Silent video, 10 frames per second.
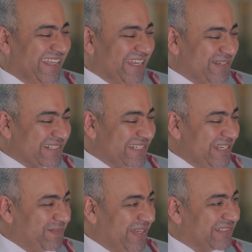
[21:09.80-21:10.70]
يا
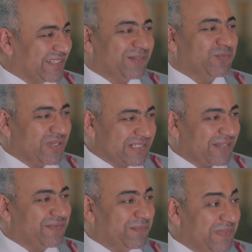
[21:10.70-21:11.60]
وسيم انت
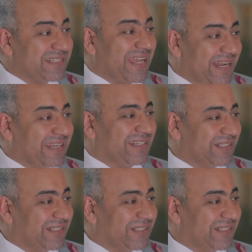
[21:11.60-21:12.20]
الموظف المثالي